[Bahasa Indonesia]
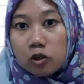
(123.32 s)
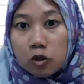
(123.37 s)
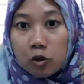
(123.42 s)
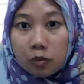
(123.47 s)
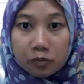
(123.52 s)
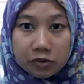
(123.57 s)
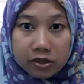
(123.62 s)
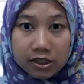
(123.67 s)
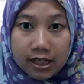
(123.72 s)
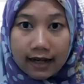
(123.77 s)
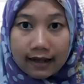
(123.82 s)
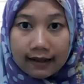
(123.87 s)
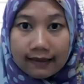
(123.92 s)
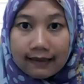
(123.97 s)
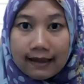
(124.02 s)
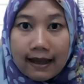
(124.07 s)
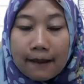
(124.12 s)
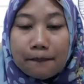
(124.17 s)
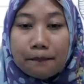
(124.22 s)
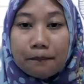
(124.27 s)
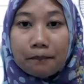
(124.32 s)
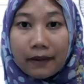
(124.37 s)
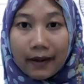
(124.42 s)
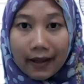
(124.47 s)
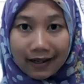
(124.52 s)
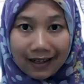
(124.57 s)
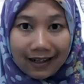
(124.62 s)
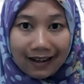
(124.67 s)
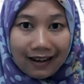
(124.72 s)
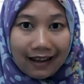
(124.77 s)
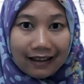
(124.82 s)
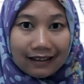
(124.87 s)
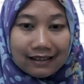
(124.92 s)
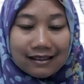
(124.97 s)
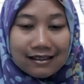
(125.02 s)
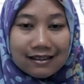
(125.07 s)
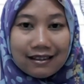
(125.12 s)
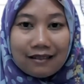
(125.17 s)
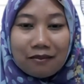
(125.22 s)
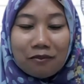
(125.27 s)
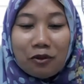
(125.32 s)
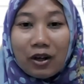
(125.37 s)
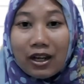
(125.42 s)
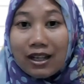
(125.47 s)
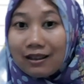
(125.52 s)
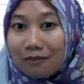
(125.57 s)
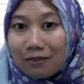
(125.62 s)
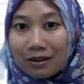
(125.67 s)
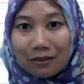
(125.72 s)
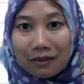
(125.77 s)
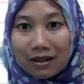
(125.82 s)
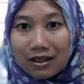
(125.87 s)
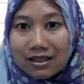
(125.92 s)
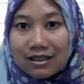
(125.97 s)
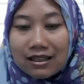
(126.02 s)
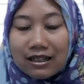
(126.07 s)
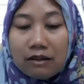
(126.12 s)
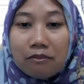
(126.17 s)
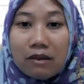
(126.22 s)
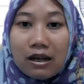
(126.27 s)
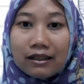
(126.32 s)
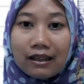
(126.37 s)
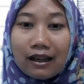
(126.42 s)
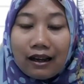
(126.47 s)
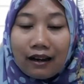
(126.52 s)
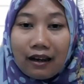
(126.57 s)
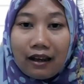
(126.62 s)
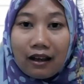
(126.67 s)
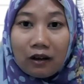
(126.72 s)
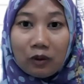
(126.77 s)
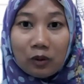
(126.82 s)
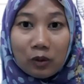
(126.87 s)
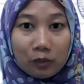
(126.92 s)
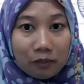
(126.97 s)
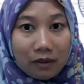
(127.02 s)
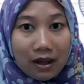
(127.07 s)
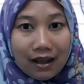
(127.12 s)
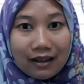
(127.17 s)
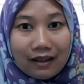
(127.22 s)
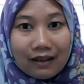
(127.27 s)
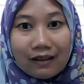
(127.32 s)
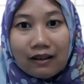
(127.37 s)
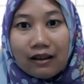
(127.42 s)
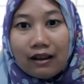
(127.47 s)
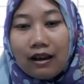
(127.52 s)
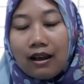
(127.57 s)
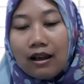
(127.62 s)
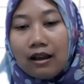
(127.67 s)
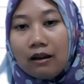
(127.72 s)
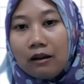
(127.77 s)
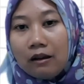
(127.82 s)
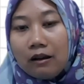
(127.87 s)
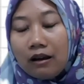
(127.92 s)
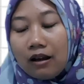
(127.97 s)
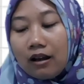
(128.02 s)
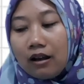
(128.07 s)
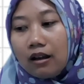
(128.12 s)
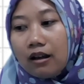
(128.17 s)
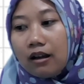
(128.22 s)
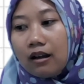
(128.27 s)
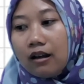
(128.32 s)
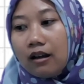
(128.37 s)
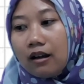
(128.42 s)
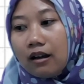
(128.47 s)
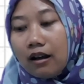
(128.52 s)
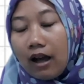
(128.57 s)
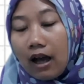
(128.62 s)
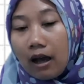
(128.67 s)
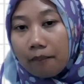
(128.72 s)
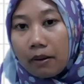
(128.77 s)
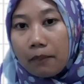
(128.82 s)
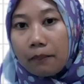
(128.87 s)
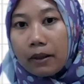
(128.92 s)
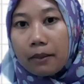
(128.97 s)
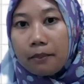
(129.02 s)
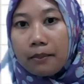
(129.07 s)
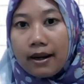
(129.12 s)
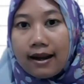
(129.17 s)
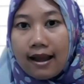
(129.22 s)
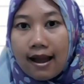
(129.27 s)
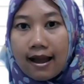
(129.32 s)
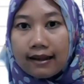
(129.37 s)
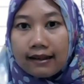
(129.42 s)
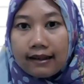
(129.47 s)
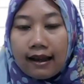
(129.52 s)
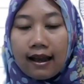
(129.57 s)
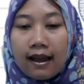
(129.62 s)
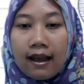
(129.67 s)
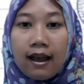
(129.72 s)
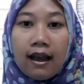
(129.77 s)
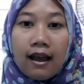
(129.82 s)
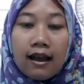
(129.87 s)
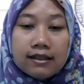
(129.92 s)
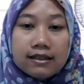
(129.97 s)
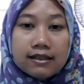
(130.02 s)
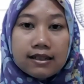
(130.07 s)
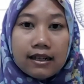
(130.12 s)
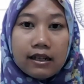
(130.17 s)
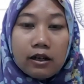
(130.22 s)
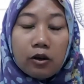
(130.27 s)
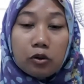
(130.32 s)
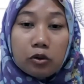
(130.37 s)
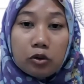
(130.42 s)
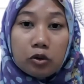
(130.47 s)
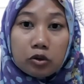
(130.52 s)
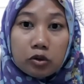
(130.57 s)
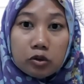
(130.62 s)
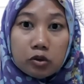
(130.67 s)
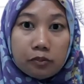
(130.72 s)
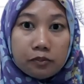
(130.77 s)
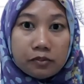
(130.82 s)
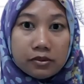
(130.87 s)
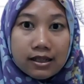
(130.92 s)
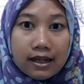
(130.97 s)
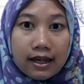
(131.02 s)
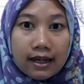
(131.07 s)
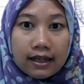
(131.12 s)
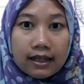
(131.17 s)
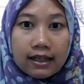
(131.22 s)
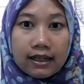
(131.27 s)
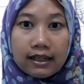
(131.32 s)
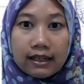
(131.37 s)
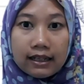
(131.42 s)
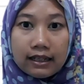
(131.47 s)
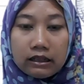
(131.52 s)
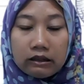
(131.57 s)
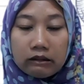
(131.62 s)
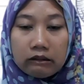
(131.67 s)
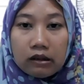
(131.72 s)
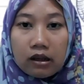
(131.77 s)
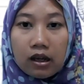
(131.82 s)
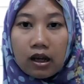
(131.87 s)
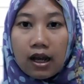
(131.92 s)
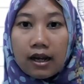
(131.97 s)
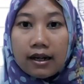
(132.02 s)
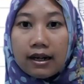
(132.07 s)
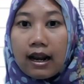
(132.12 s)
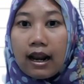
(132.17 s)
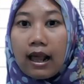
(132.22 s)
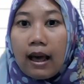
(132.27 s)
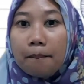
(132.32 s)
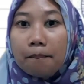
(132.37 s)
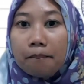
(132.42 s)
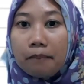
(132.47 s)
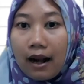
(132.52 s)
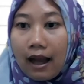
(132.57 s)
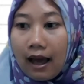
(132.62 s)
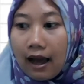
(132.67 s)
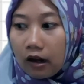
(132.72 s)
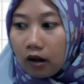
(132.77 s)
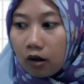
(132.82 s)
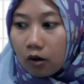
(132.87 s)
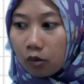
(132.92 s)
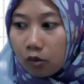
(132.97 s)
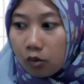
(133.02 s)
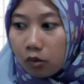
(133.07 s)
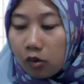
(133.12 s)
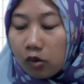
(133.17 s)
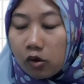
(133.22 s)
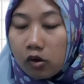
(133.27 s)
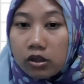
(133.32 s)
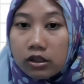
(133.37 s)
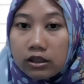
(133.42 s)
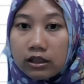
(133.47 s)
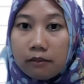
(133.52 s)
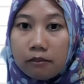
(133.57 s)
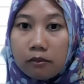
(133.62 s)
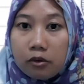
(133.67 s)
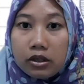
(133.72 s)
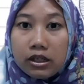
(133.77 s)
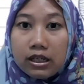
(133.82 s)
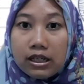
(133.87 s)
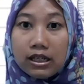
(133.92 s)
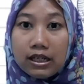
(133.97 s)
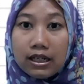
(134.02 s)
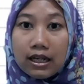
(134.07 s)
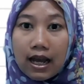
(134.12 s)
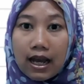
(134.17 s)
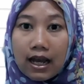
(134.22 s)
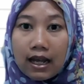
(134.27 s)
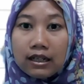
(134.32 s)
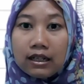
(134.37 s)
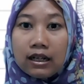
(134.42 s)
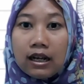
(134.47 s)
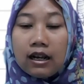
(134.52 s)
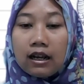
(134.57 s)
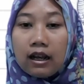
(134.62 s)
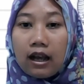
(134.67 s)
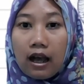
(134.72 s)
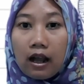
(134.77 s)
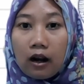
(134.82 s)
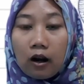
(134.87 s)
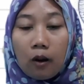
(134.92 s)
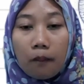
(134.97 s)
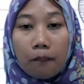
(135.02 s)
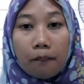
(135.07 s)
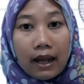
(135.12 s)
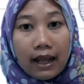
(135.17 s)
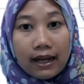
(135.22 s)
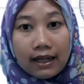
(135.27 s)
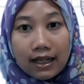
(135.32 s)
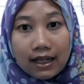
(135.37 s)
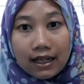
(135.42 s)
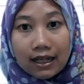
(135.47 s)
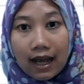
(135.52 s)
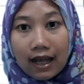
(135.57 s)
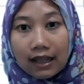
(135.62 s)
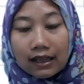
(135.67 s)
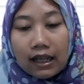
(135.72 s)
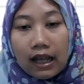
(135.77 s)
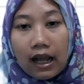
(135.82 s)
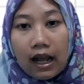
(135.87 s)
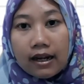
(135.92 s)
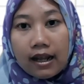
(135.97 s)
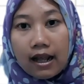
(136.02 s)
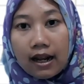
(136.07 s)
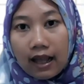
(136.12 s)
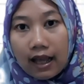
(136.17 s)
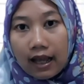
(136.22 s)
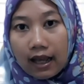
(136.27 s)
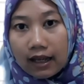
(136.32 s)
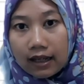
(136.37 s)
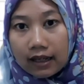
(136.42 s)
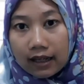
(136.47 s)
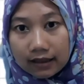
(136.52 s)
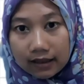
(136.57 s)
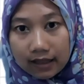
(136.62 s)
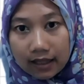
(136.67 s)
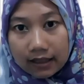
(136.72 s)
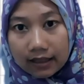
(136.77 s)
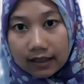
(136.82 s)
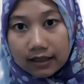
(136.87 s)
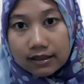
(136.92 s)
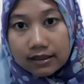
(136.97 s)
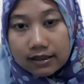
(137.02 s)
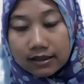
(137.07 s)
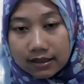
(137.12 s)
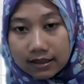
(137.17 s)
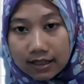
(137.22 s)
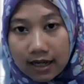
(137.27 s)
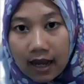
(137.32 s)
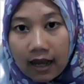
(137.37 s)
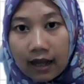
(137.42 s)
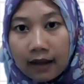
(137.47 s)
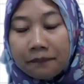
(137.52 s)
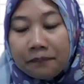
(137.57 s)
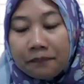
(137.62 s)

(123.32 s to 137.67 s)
subjek dan predikat? Mungkin teman-teman di sini banyak yang lupa gitu ya eh, apa perbedaannya. Jadi untuk subjek ini adalah pelaku, kemudian kalau predikat adalah kata kerja.